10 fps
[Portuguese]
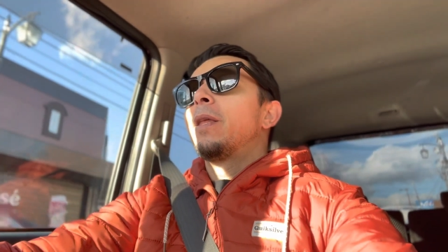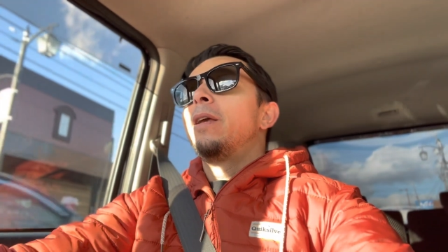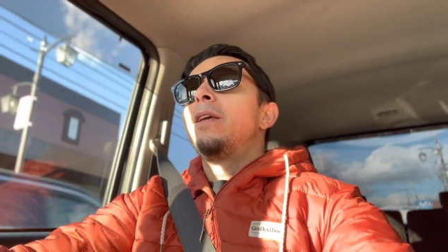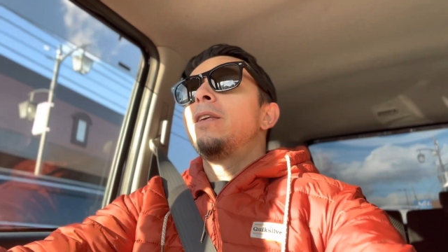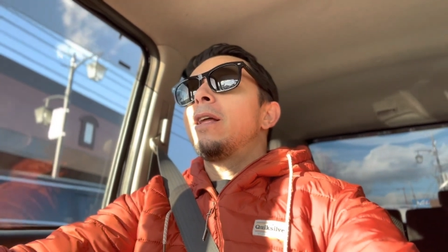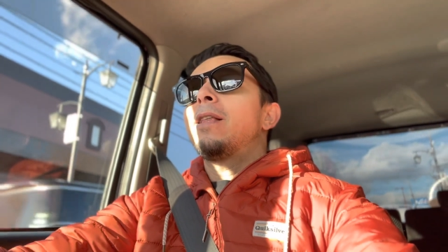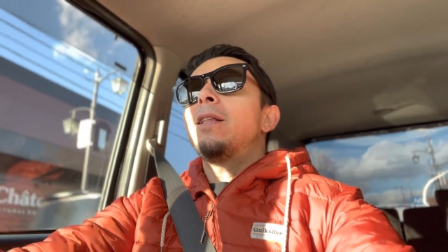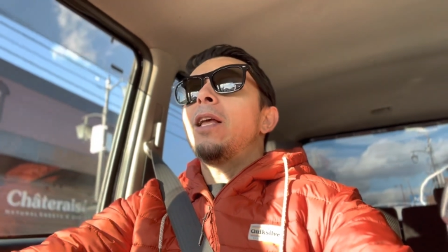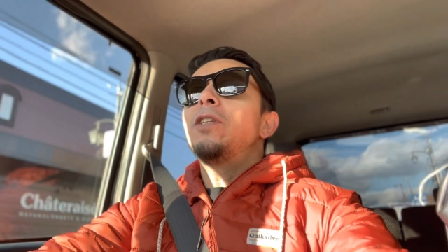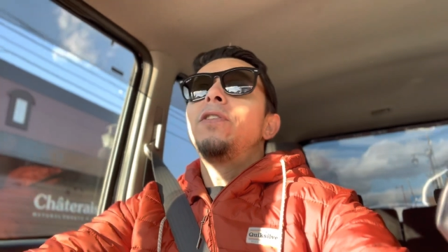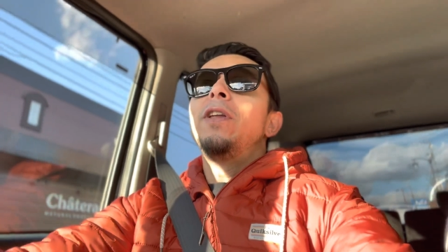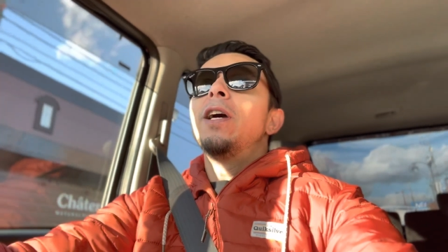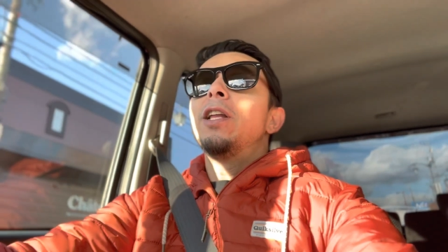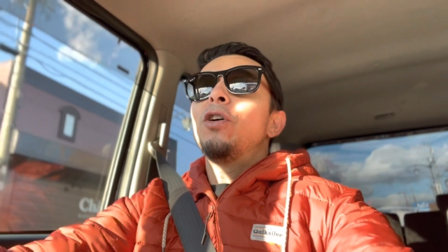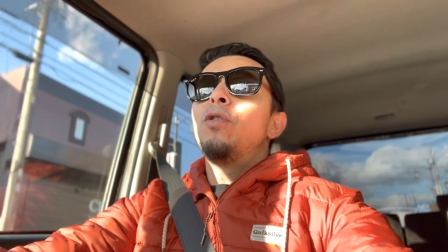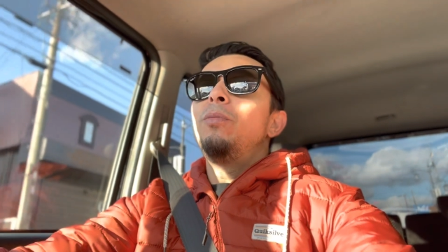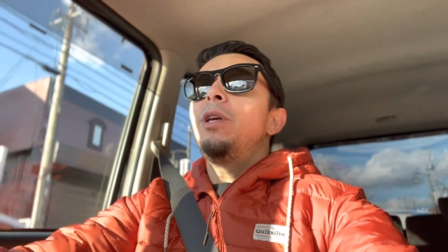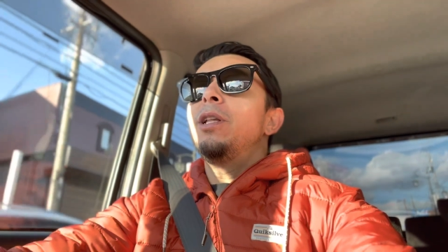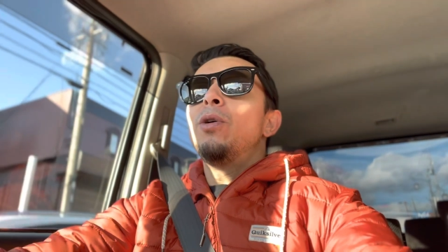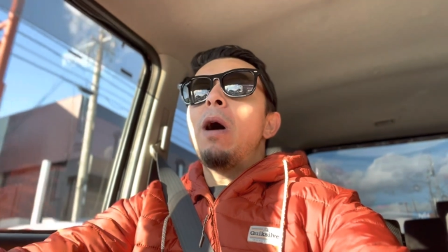E já tá até esfriando a
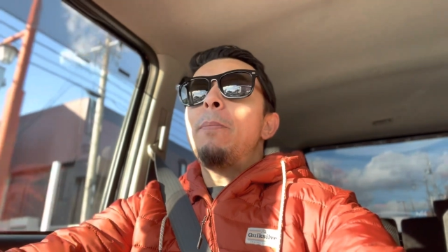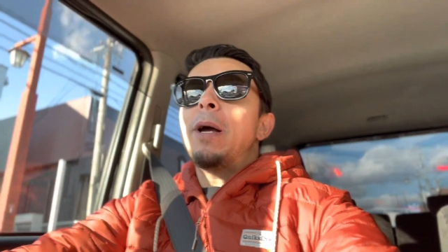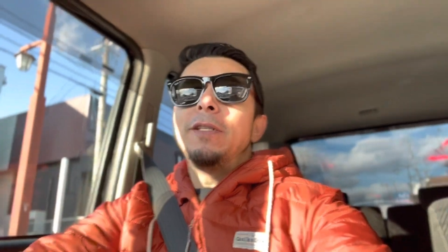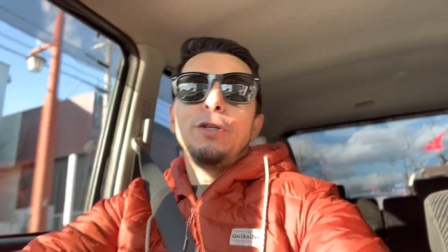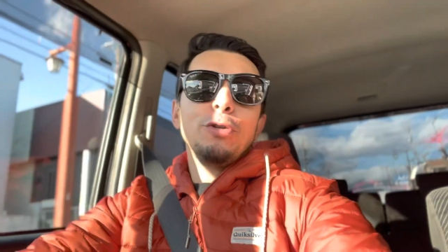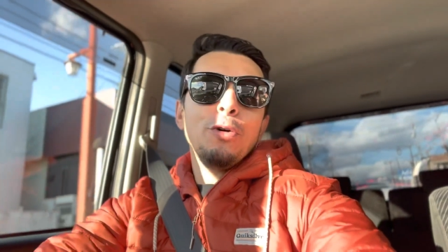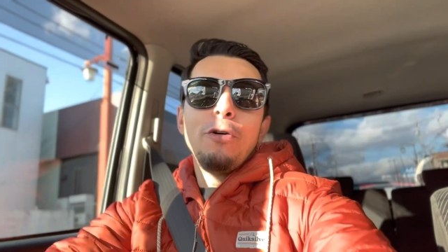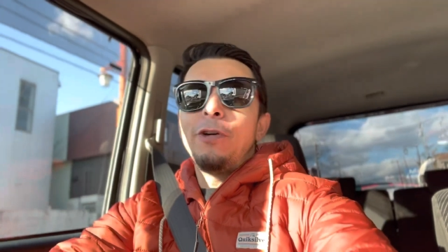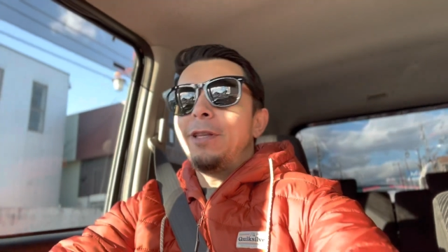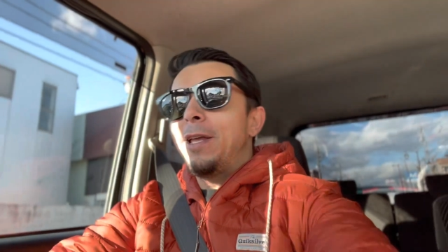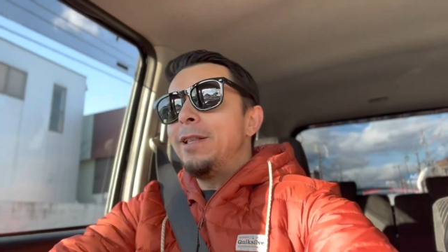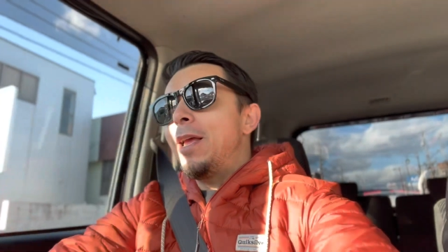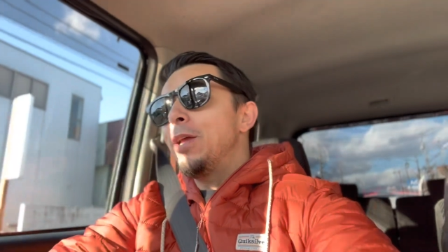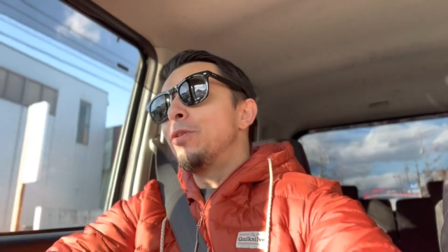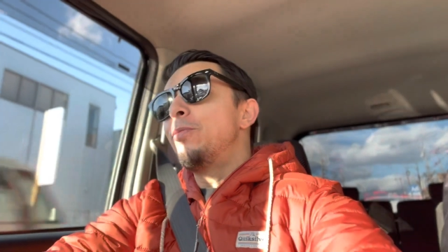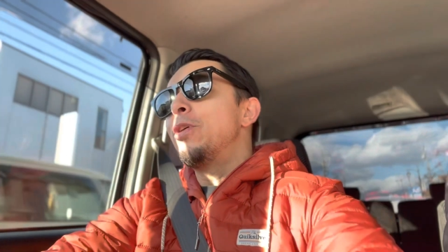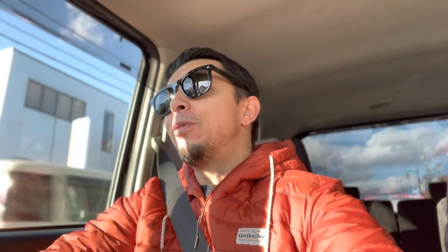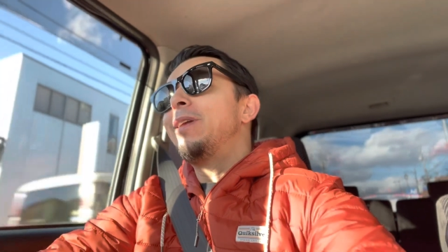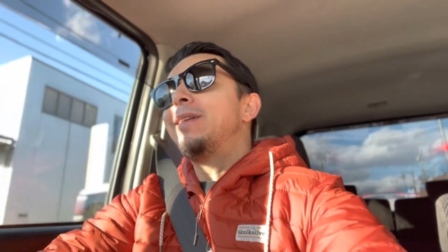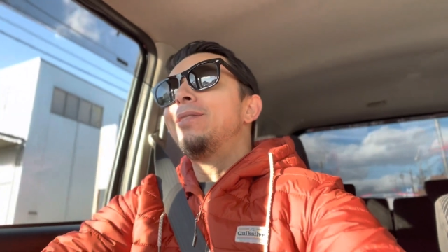comida e um rapazinho novo atendendo,
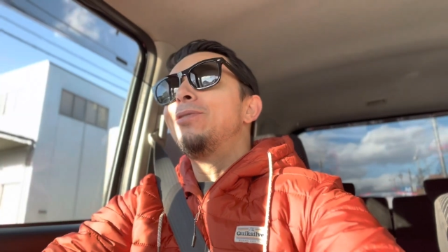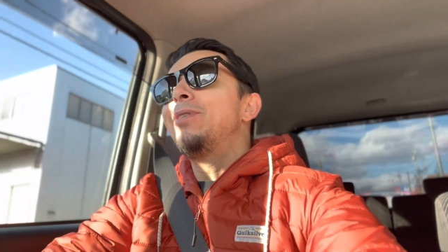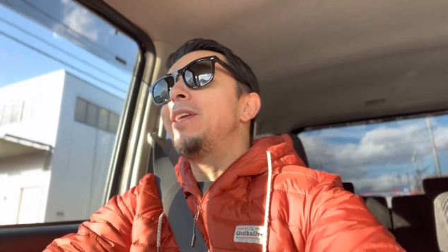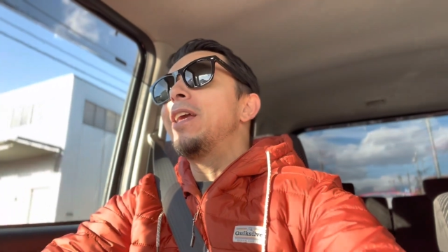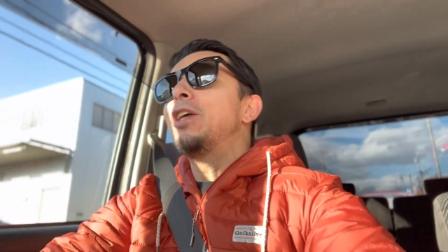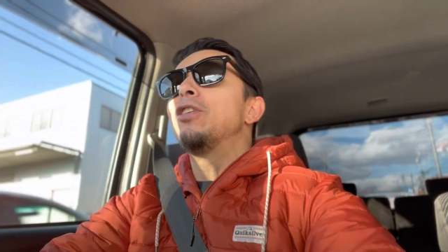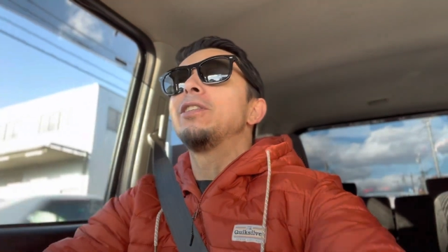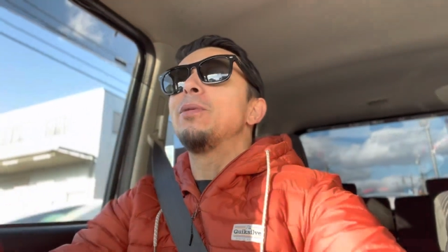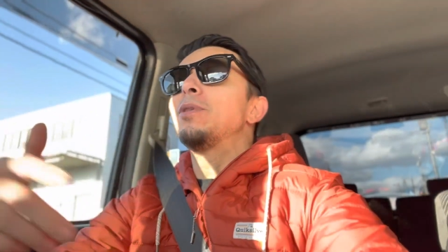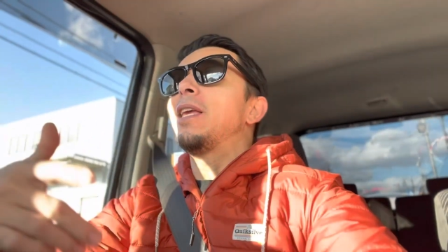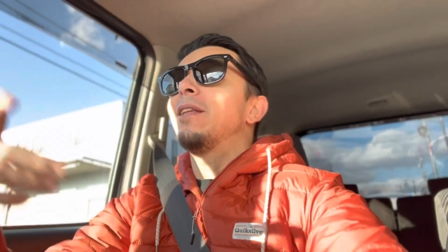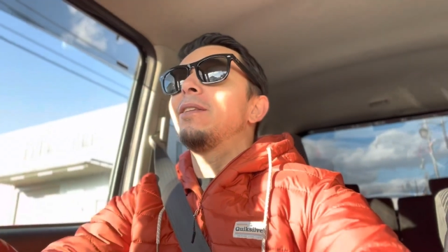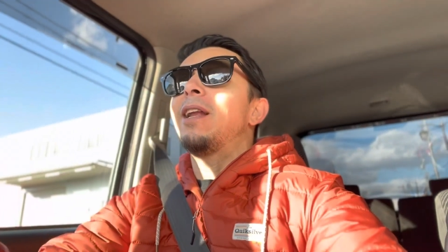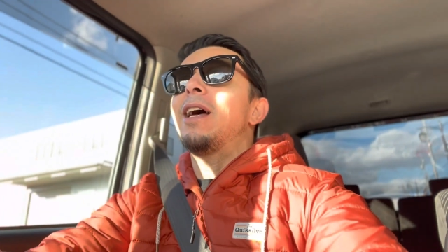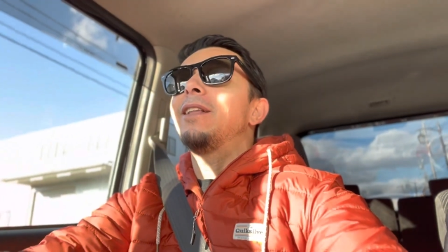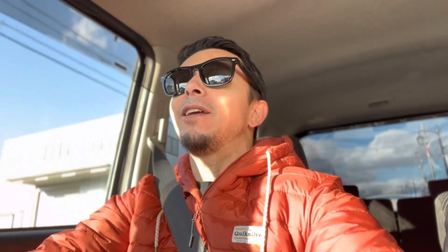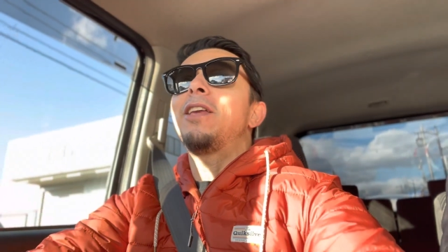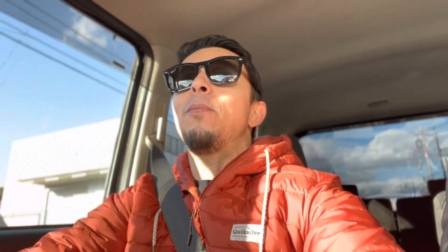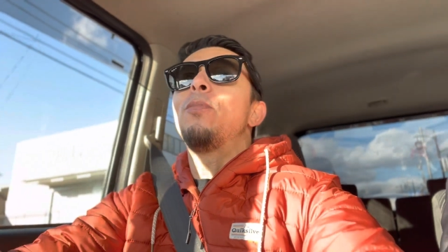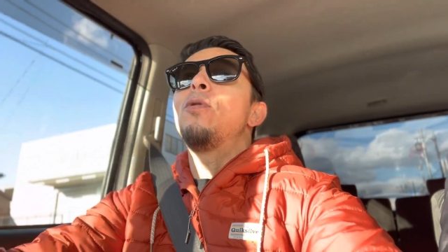meu. E, não, e aí nós temos que entrar daqui
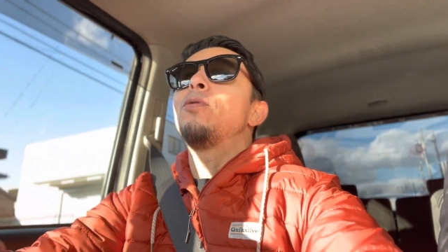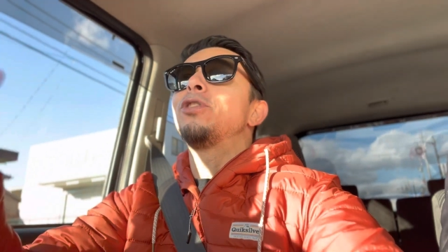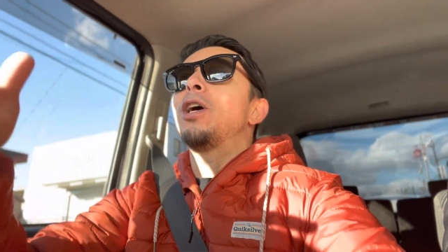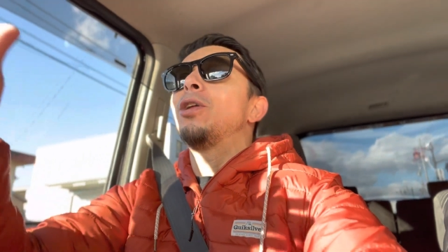a pouco já